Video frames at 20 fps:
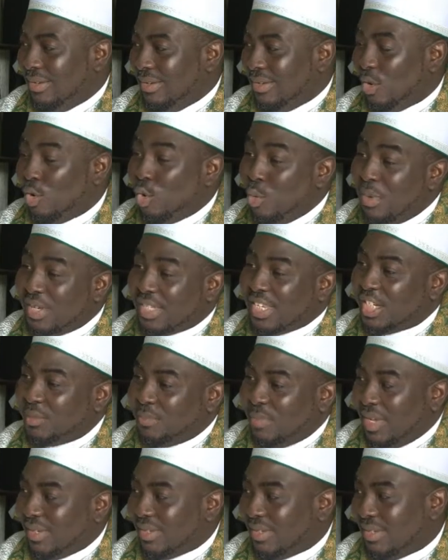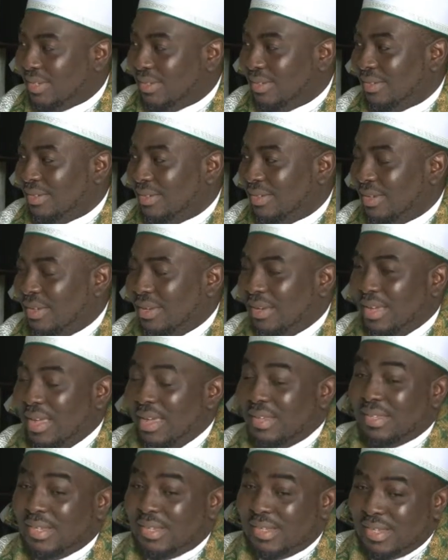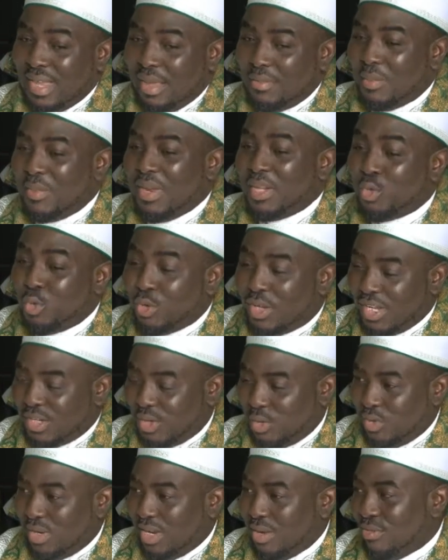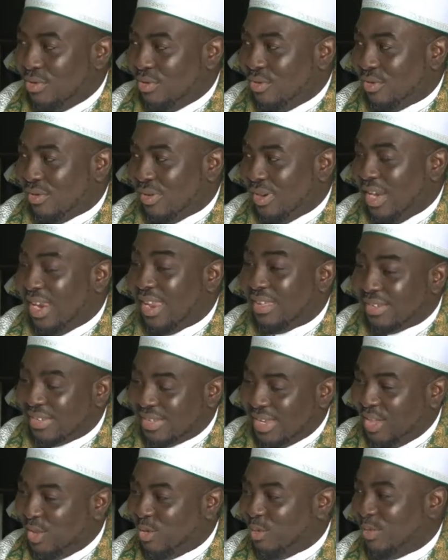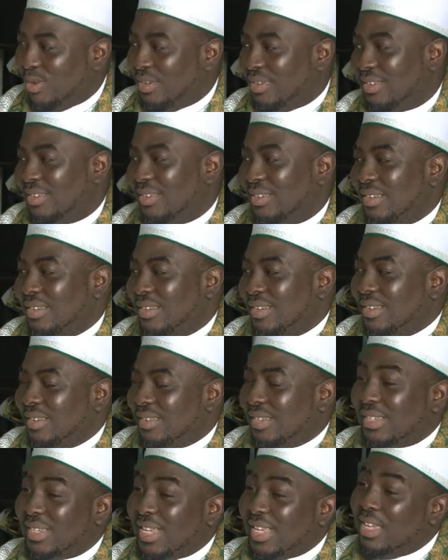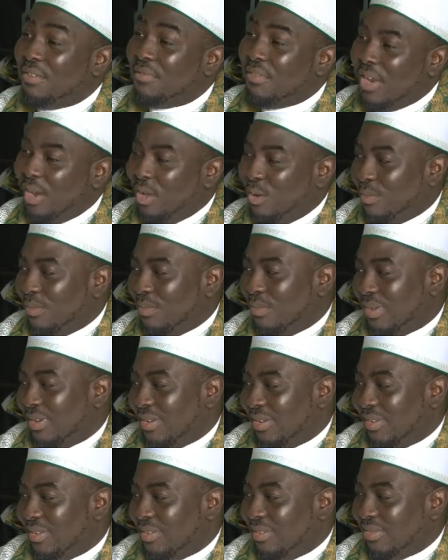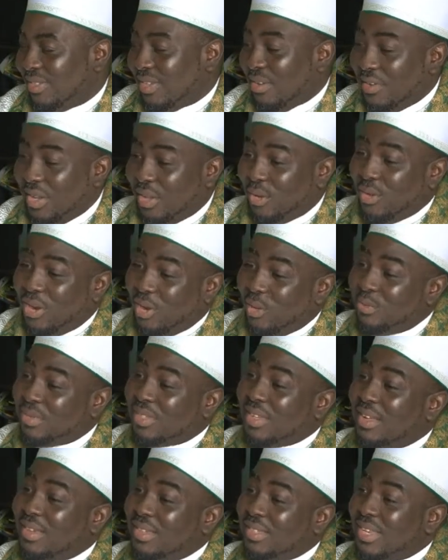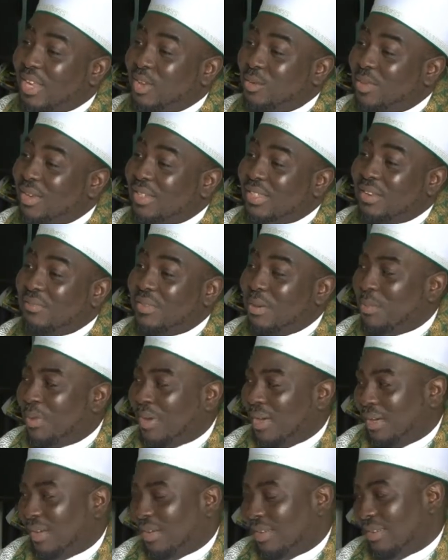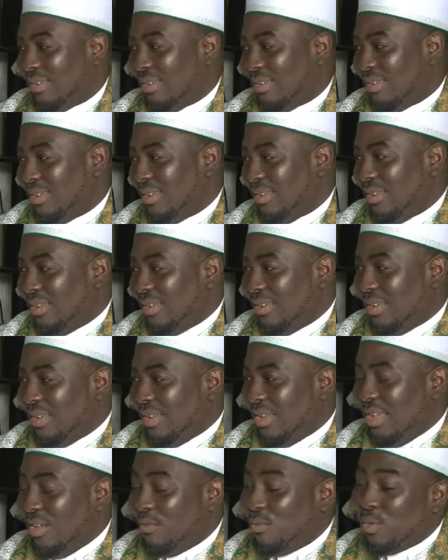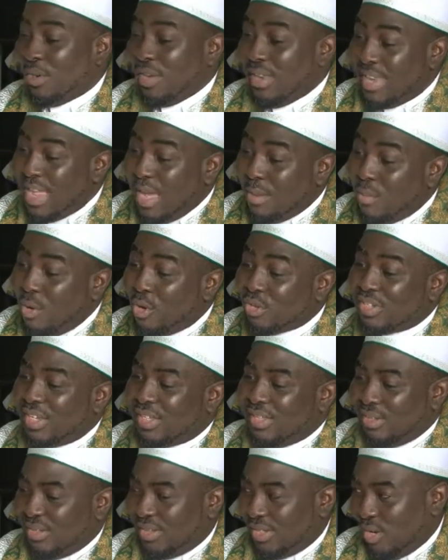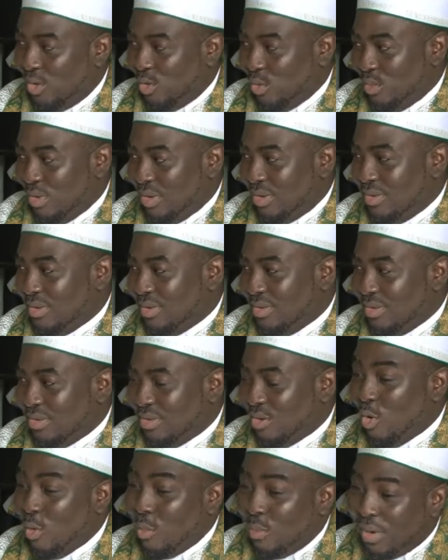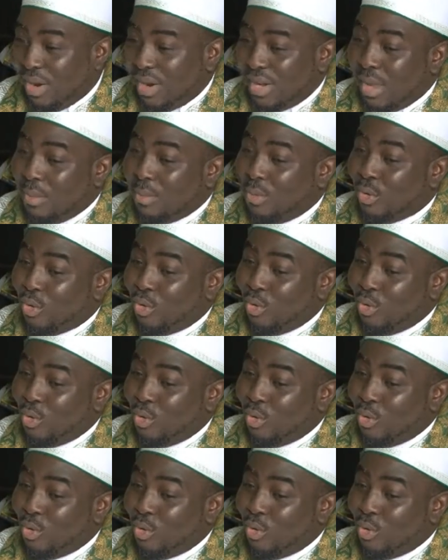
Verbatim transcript: que le message passe. Et c'est ça même l'éducation d'abord, l'enseignement. C'est ça qui fait l'homme. Vous savez que l'homme sans enseignement, ça ne va pas. Il faut d'abord cet enseignement, comprendre d'abord